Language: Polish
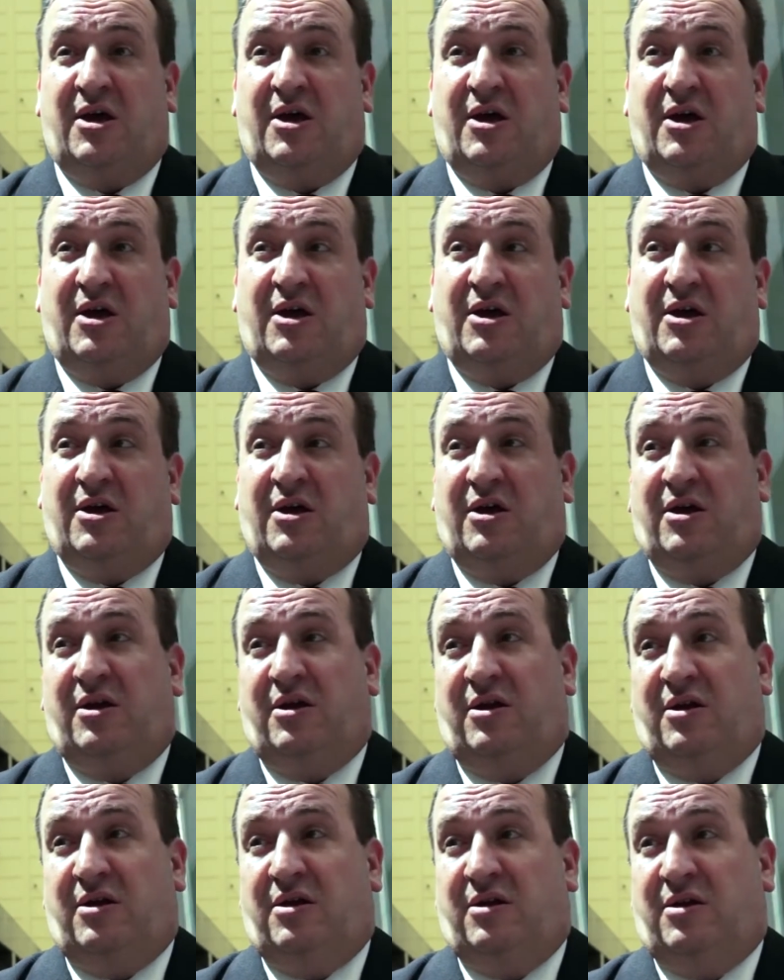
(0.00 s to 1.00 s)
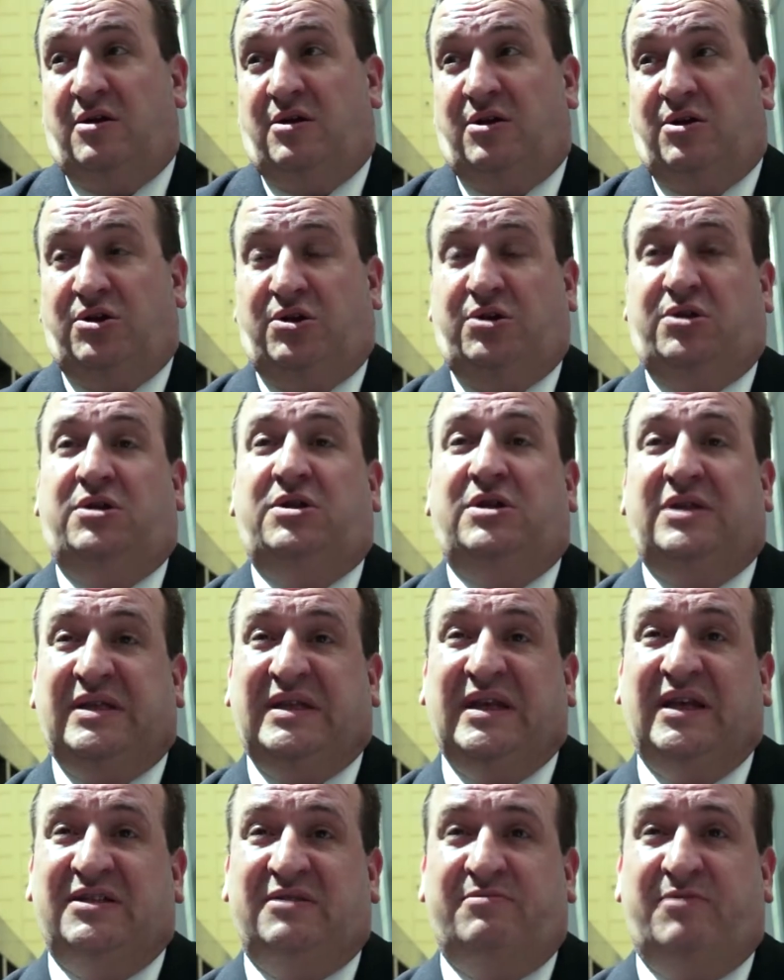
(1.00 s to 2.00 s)
E,
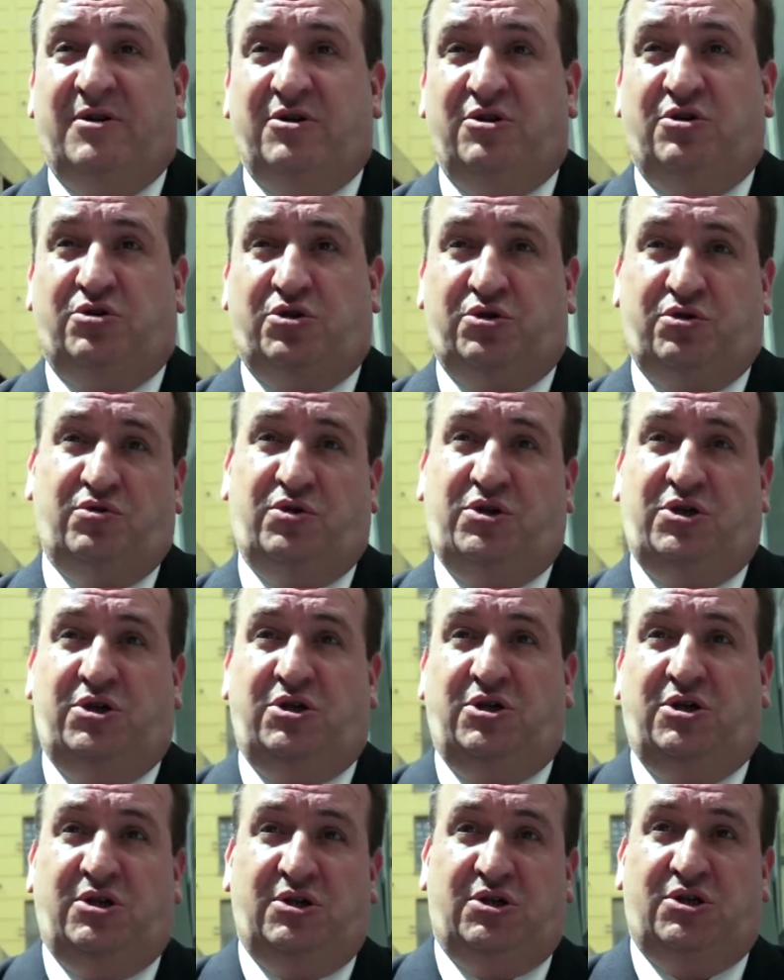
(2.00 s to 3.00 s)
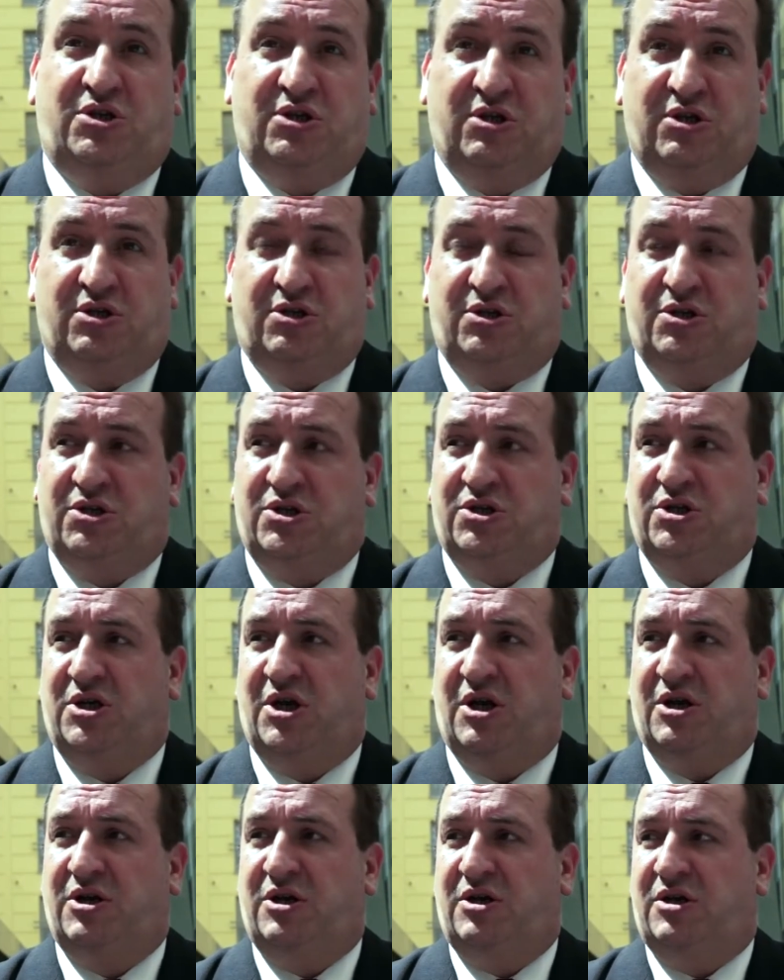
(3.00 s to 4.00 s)
tak zwani oszuści, czy, czy, czy
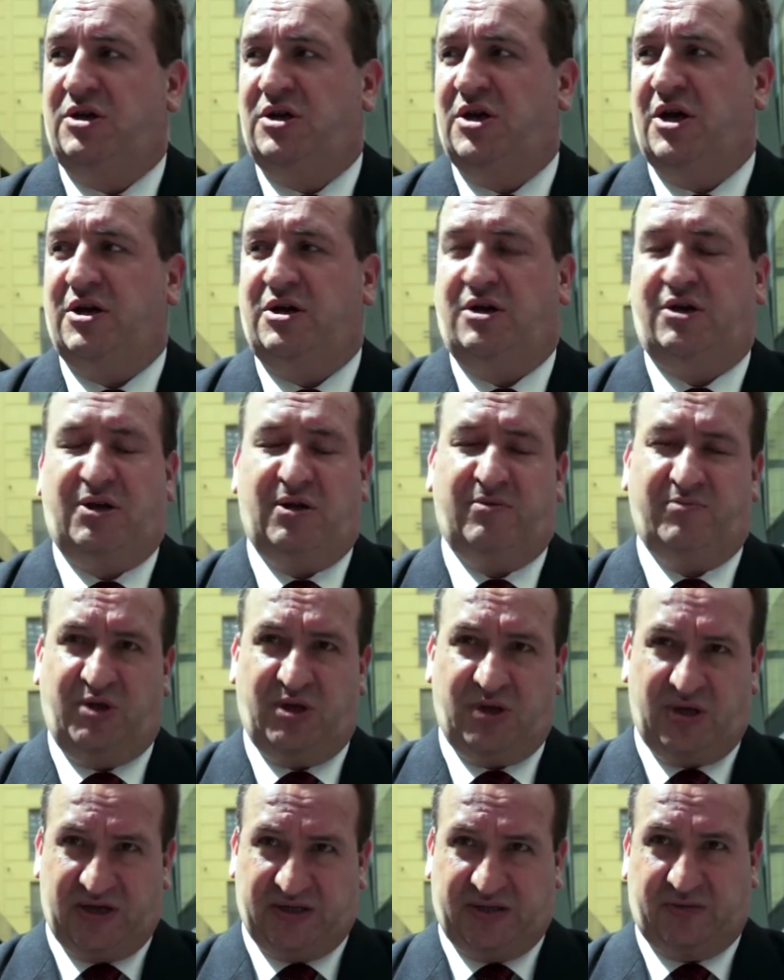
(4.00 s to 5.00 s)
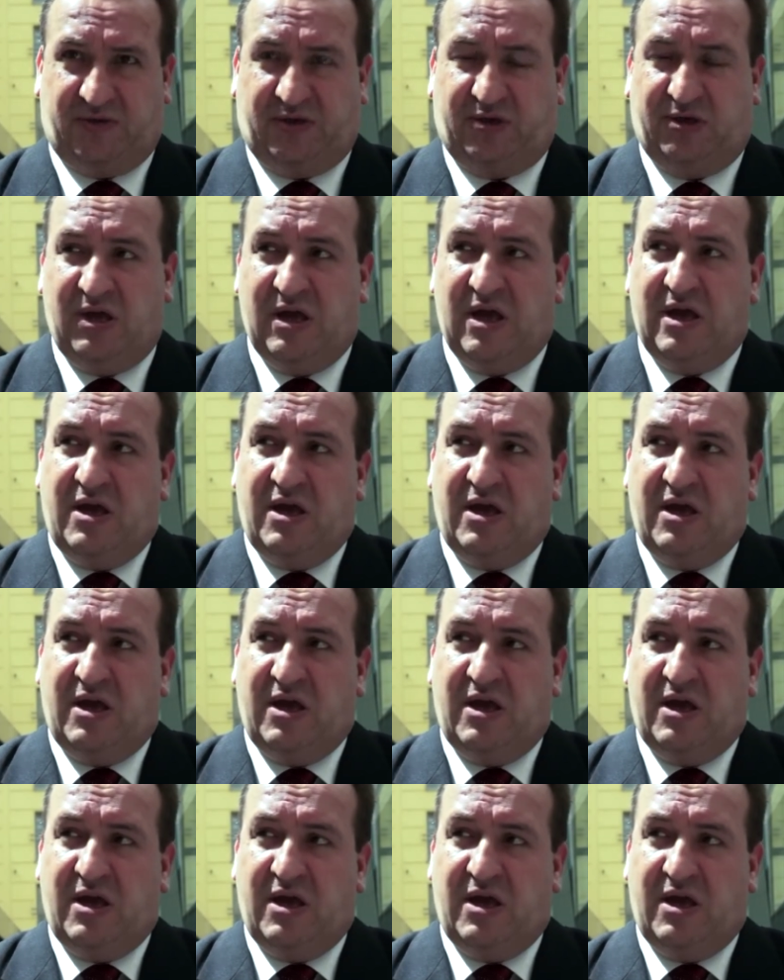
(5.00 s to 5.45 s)
jak, ich, jak ich tam nie nazwać.